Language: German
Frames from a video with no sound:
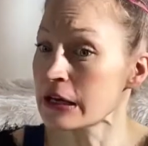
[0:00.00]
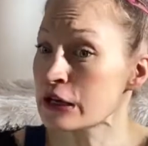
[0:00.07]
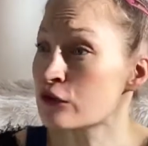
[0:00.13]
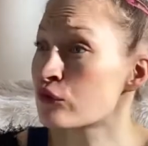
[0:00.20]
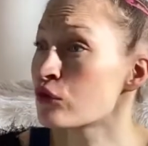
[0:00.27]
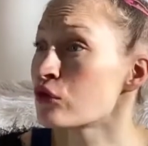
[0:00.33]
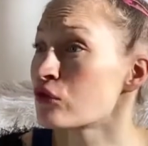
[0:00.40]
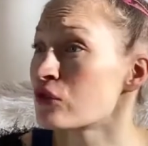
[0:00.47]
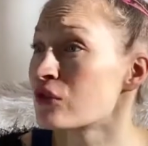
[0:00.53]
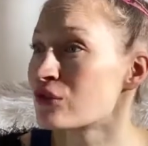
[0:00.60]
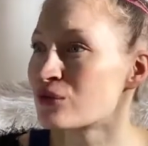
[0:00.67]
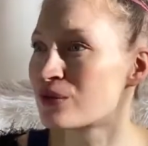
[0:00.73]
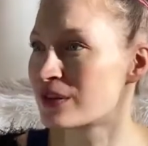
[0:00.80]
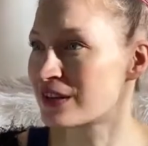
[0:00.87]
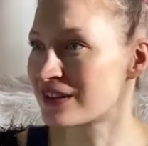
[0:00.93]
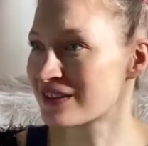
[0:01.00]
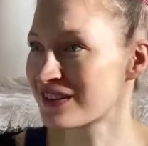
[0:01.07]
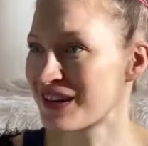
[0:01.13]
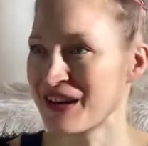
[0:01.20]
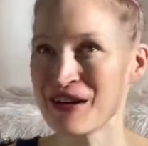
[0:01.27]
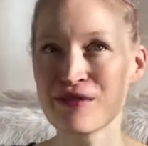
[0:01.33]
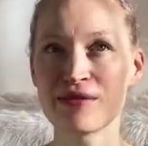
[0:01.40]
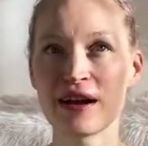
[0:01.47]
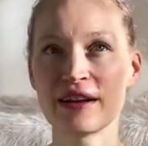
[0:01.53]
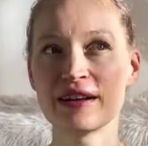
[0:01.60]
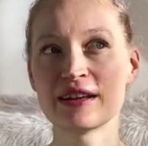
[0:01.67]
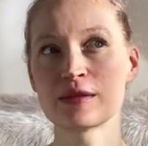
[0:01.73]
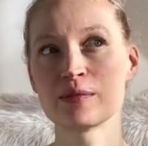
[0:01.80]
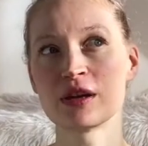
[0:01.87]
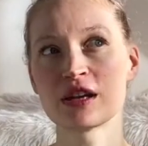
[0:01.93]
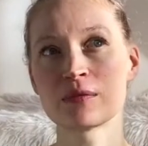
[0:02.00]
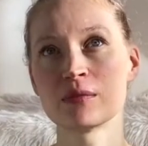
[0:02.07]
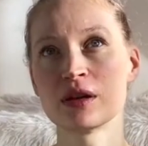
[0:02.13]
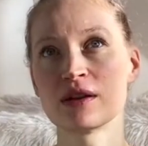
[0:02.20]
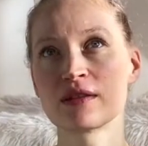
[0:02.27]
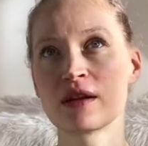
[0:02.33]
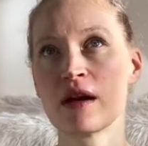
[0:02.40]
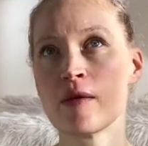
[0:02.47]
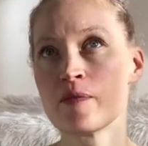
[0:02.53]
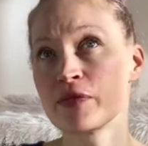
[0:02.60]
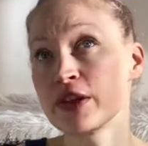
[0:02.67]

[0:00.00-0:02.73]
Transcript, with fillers: Ich wusste es nur nicht, weil ich mich mit